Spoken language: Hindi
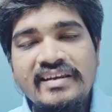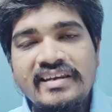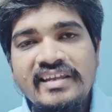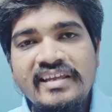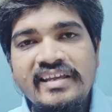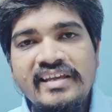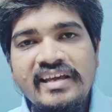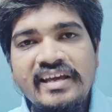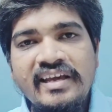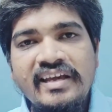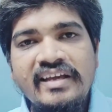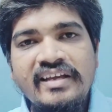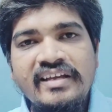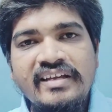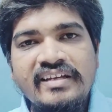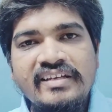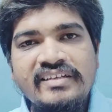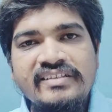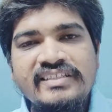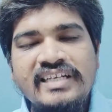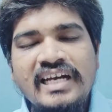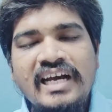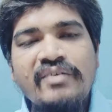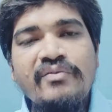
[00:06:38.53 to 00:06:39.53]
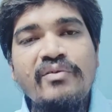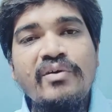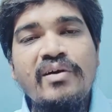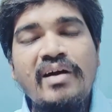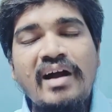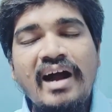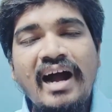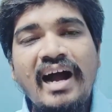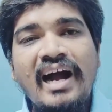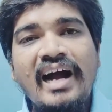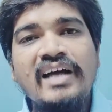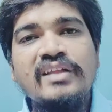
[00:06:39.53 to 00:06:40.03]
लिए चाहे वो
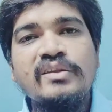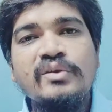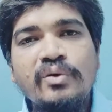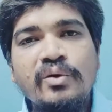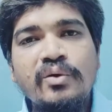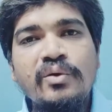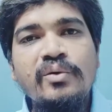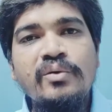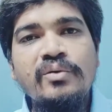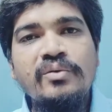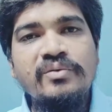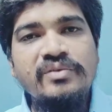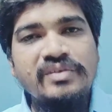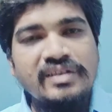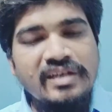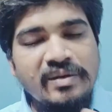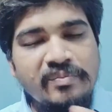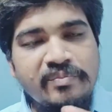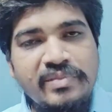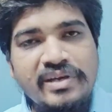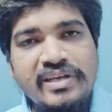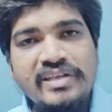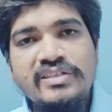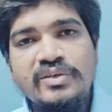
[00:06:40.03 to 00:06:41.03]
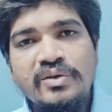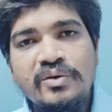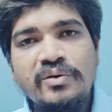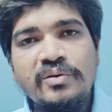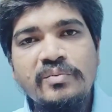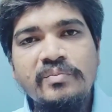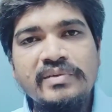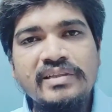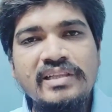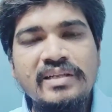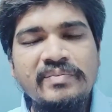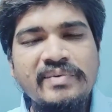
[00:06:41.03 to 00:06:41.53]
खाद हो या बीज
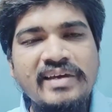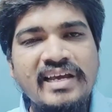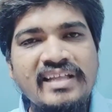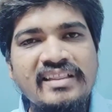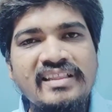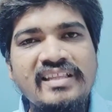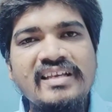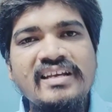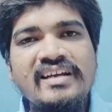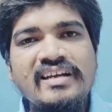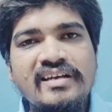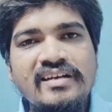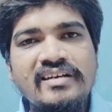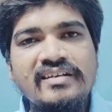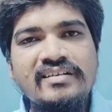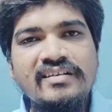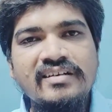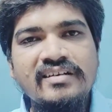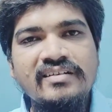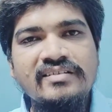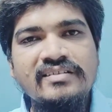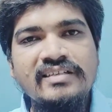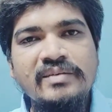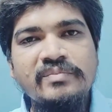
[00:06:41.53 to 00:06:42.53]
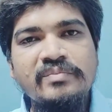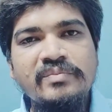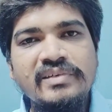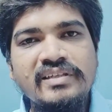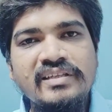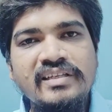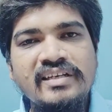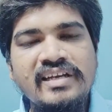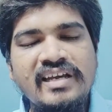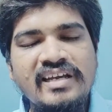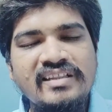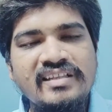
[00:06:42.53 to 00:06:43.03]
हो मतलब खेती
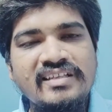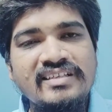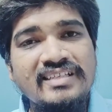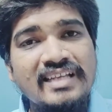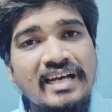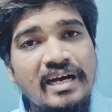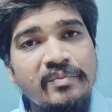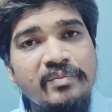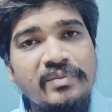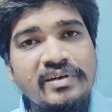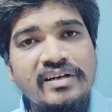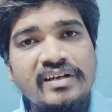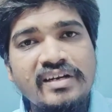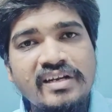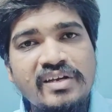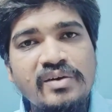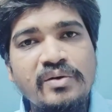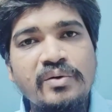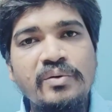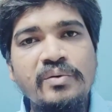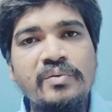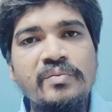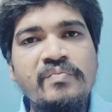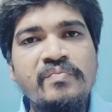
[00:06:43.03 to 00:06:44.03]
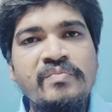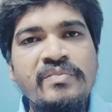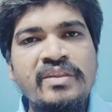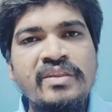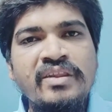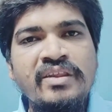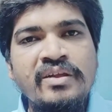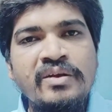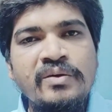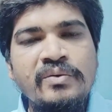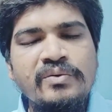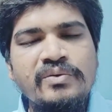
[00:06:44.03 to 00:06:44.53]
संबंधी खेती सामग्री हो
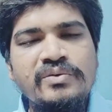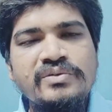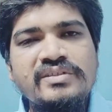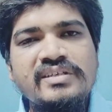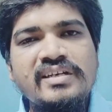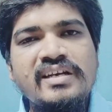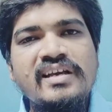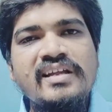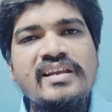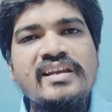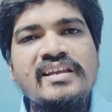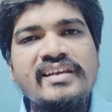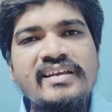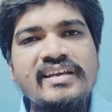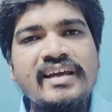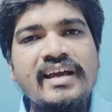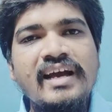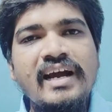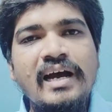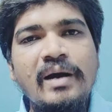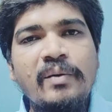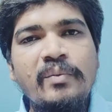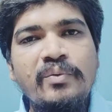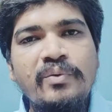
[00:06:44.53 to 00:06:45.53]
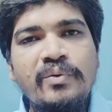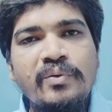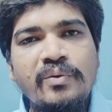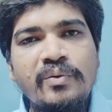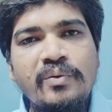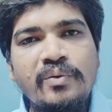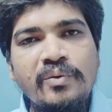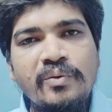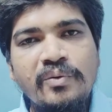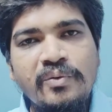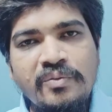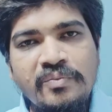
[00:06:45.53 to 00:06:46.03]
उसके लिए
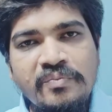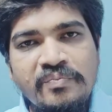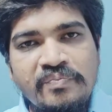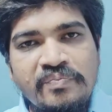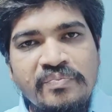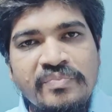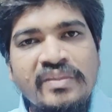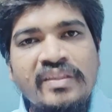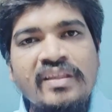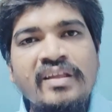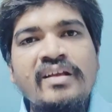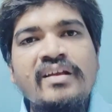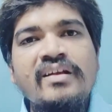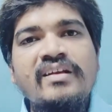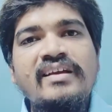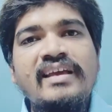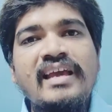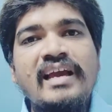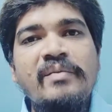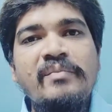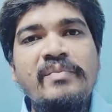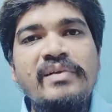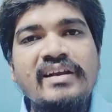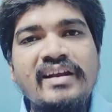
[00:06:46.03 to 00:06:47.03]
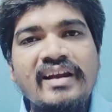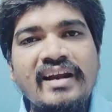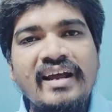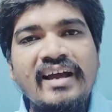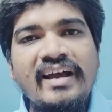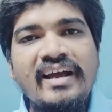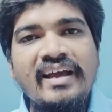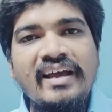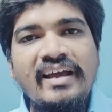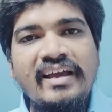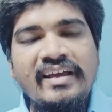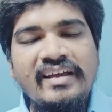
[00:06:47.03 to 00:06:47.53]
आपको क्या मिल
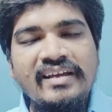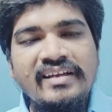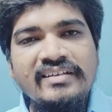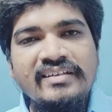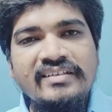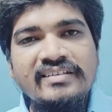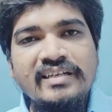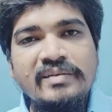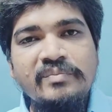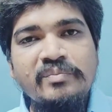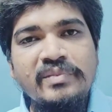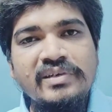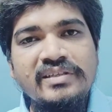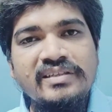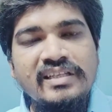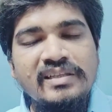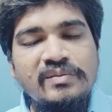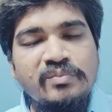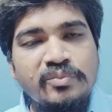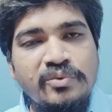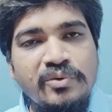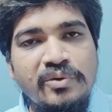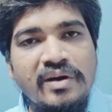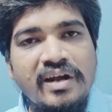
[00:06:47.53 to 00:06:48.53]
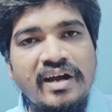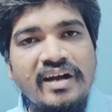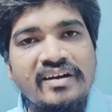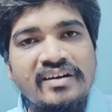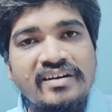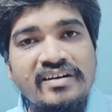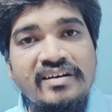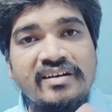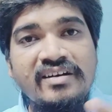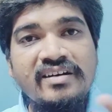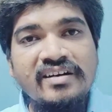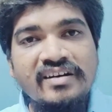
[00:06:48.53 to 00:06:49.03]
रहा है संबंधित पूरा
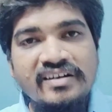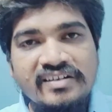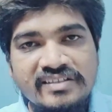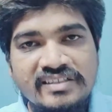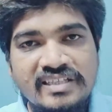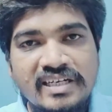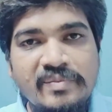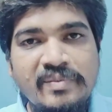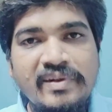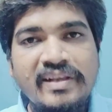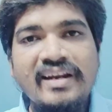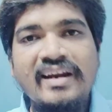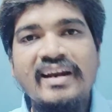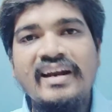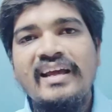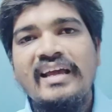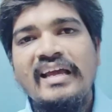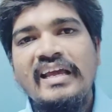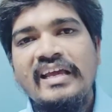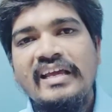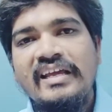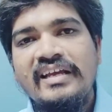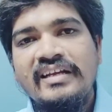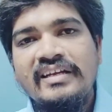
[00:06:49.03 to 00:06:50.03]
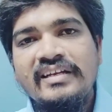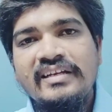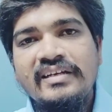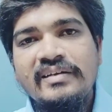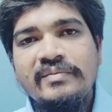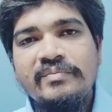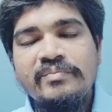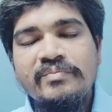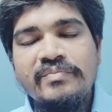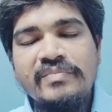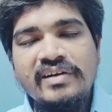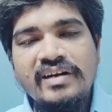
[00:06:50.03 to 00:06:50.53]
कर्जा मिल रहा है
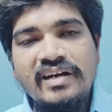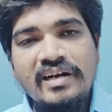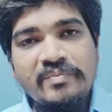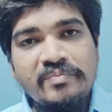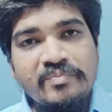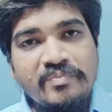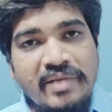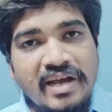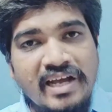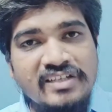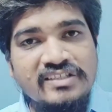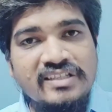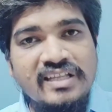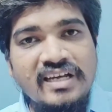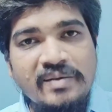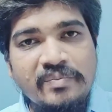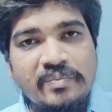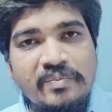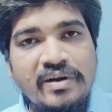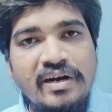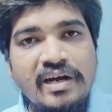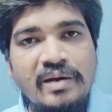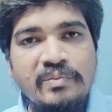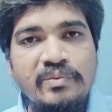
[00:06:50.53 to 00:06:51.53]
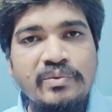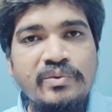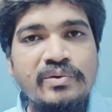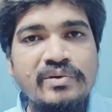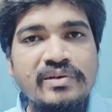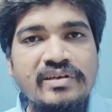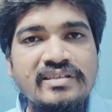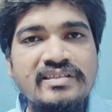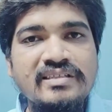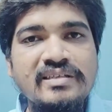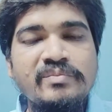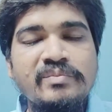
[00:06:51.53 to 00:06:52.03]
कम ब्याज दर पर
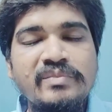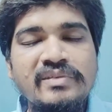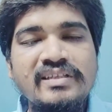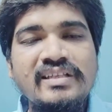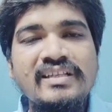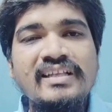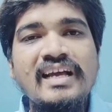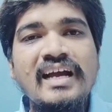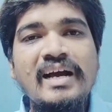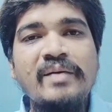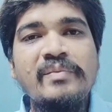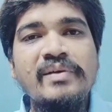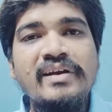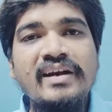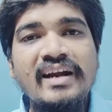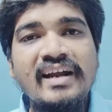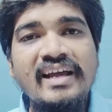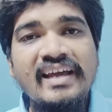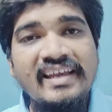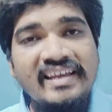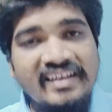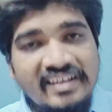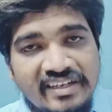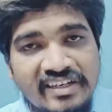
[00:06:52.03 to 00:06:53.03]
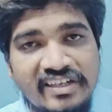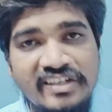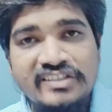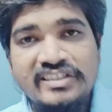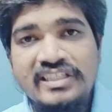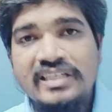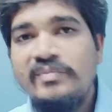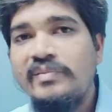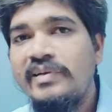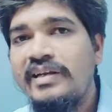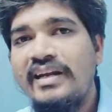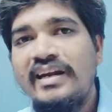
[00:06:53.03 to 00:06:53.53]
आपको इस संबंधित क्या मिल रहा है
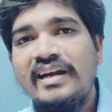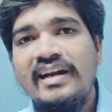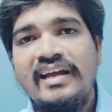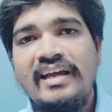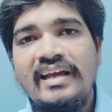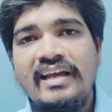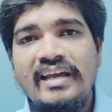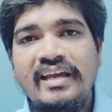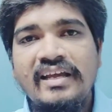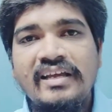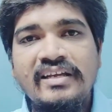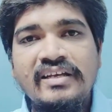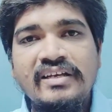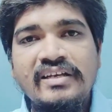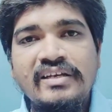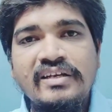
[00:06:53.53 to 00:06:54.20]
कर्जा मिल रहा है